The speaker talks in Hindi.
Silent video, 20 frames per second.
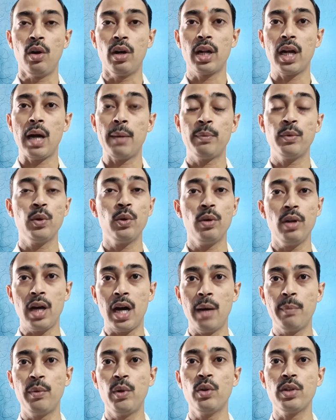और आप लोग
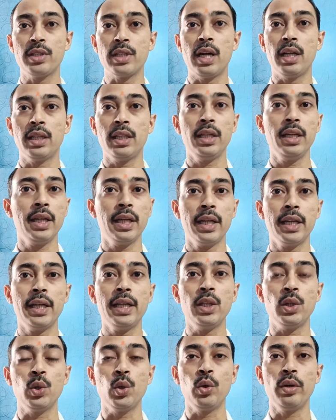आप लोग जानते ही हैं
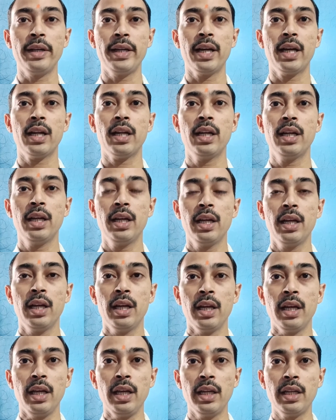कि
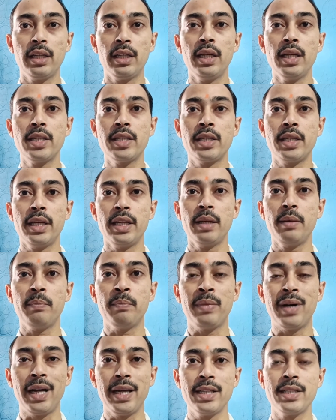2021 से
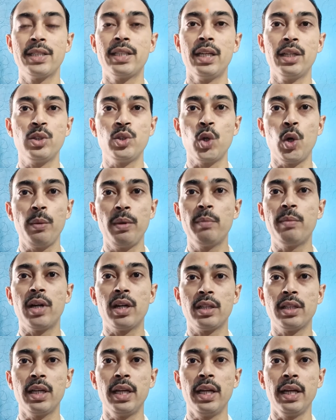22 तक जो भी
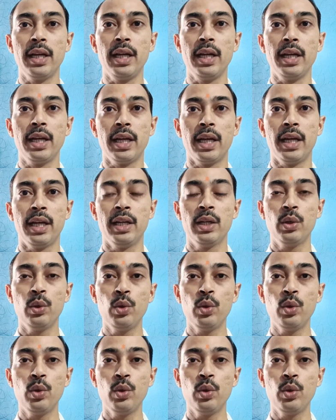भर्तियां निकली हैं